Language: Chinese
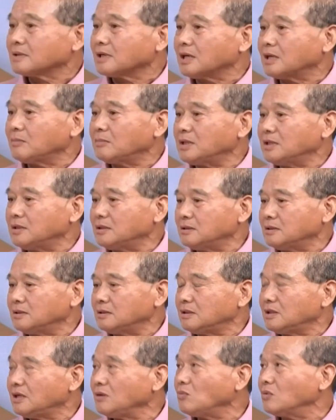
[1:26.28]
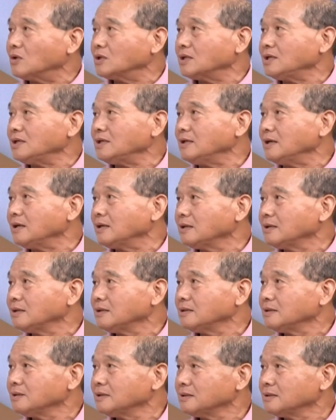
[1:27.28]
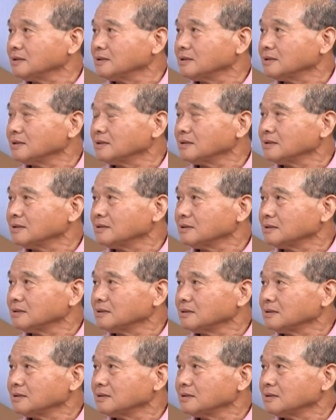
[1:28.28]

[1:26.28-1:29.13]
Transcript: 他们听我的意见。啊，也是支